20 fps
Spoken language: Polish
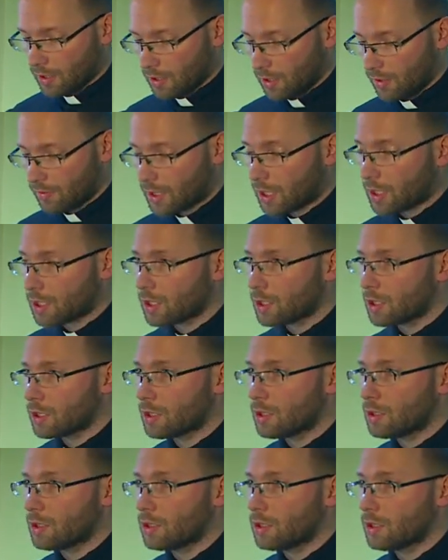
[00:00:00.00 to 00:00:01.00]
I
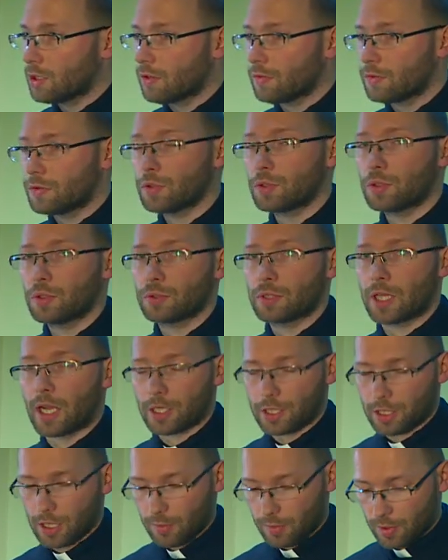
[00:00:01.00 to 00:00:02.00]
wtedy w duchu tak
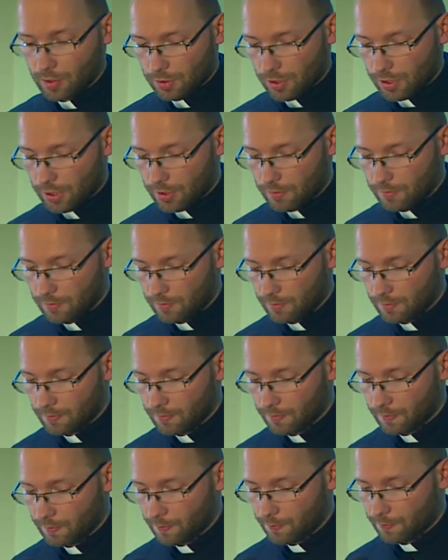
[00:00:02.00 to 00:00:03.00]
się modli.
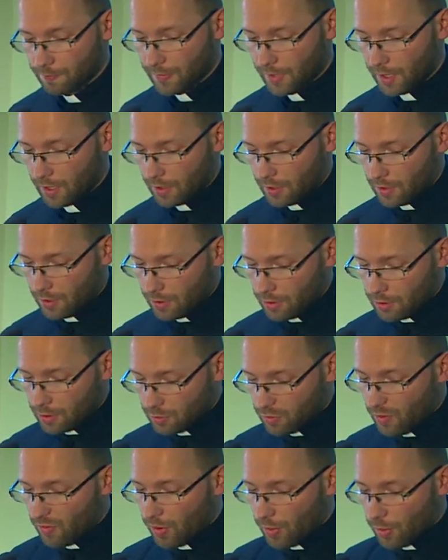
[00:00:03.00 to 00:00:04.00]

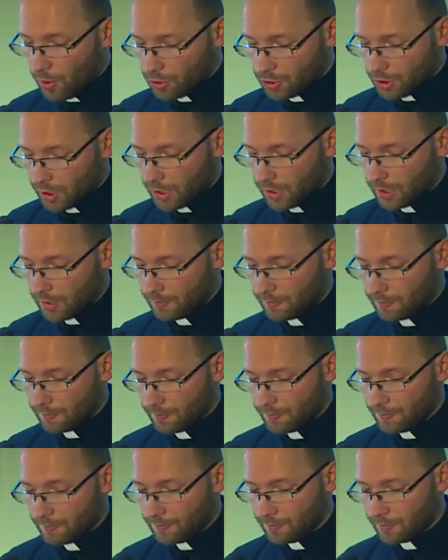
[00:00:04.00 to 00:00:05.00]
Słowo Boże
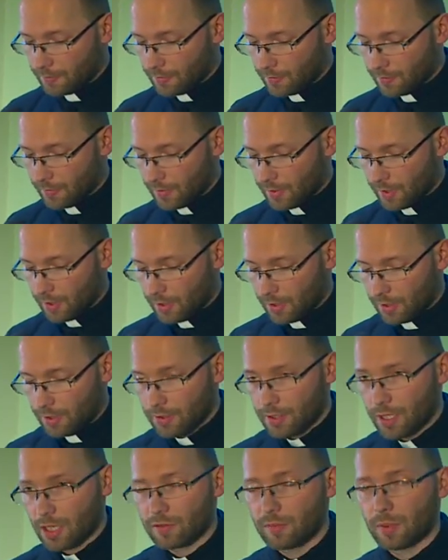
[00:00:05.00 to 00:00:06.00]

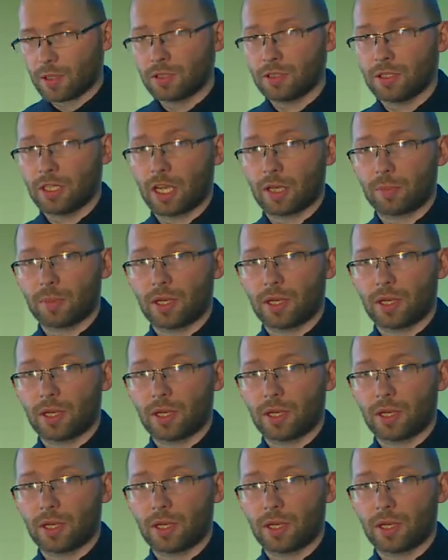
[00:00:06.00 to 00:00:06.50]
niech, niech